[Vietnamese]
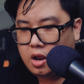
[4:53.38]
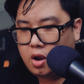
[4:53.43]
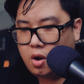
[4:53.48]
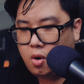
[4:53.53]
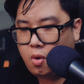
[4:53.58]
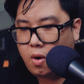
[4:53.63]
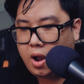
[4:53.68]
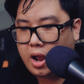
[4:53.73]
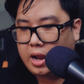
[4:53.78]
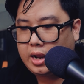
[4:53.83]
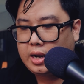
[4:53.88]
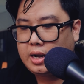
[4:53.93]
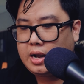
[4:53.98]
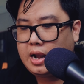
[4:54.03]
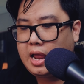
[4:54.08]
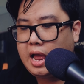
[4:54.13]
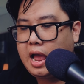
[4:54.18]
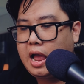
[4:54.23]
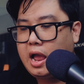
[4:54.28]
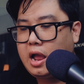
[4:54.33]
hoặc
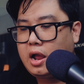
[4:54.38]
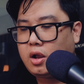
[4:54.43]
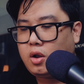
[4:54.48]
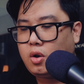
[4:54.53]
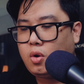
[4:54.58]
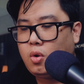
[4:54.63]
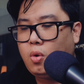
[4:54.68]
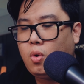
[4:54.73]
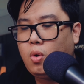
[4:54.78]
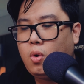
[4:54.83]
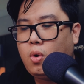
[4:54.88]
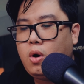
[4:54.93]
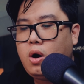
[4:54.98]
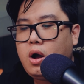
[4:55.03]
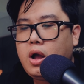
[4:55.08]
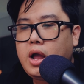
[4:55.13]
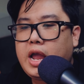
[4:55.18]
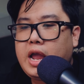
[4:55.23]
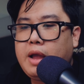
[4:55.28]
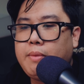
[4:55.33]
là
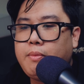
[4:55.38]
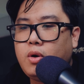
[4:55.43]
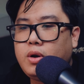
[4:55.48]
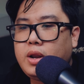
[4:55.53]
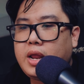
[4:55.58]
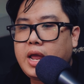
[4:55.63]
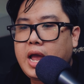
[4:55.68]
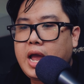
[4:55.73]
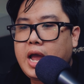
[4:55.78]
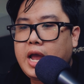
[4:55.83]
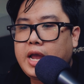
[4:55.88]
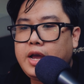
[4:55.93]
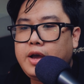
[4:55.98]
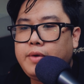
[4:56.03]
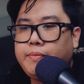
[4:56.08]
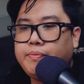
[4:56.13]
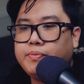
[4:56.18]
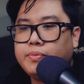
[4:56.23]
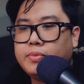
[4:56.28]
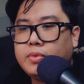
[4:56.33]
của AirPods hai
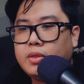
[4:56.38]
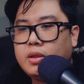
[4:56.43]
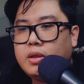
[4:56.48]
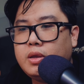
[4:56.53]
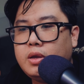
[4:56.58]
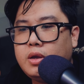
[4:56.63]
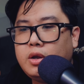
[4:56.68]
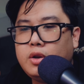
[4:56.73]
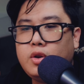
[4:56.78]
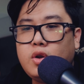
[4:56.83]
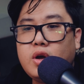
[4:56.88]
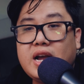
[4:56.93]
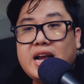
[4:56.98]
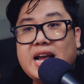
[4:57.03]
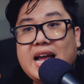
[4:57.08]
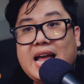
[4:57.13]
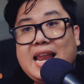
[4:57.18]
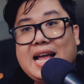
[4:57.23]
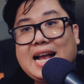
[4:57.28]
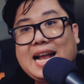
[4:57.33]
á, nó
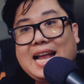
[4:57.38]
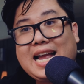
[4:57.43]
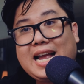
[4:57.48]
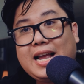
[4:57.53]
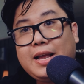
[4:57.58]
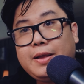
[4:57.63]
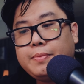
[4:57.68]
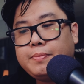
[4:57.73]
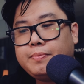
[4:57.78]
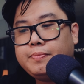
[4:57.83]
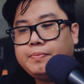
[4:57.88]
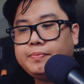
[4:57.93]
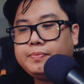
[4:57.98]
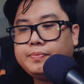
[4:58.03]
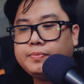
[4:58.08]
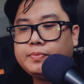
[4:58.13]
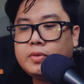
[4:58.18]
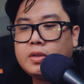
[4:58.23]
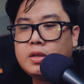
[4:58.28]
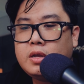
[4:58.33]
khá là ngắn.
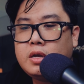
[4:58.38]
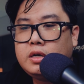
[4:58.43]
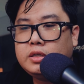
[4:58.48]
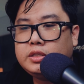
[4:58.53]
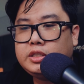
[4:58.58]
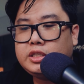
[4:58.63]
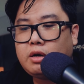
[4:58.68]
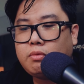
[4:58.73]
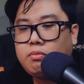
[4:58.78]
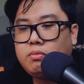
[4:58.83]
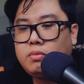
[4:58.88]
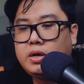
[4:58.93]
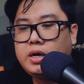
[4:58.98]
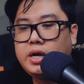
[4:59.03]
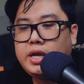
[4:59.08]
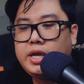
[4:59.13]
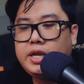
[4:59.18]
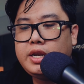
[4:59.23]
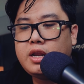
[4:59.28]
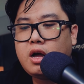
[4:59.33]
Trong
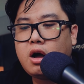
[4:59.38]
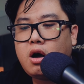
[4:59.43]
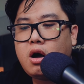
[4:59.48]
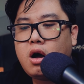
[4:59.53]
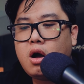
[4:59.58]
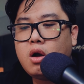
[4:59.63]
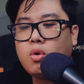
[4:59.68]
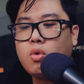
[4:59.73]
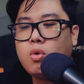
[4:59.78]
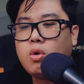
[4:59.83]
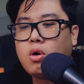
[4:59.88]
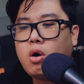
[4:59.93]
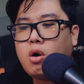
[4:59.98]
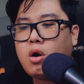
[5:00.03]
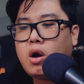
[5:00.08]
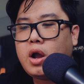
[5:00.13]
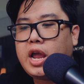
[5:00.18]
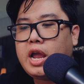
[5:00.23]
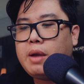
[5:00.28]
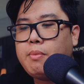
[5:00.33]
khi đó của
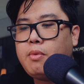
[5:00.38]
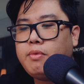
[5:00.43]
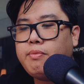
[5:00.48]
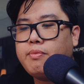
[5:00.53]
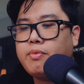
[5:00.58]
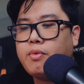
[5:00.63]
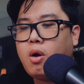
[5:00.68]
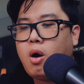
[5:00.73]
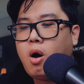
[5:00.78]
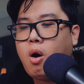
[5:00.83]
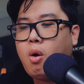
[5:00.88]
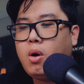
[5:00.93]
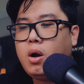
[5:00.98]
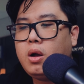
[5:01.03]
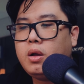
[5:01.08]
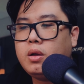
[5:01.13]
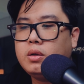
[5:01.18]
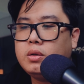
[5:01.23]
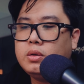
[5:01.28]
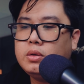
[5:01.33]
con AirPods Pro
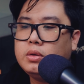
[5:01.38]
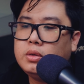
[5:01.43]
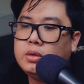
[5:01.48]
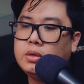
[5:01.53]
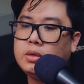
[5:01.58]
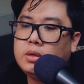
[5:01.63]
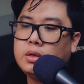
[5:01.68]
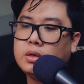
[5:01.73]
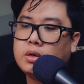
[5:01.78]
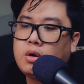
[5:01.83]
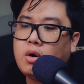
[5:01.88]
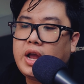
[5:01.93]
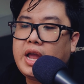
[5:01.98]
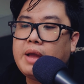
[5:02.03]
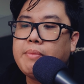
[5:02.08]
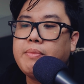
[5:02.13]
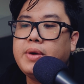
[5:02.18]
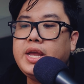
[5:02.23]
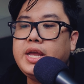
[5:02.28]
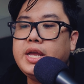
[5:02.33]
á, con
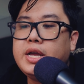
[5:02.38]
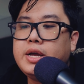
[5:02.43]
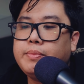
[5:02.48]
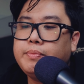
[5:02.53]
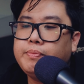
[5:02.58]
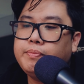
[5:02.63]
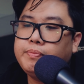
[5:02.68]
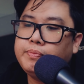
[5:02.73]
AirB á,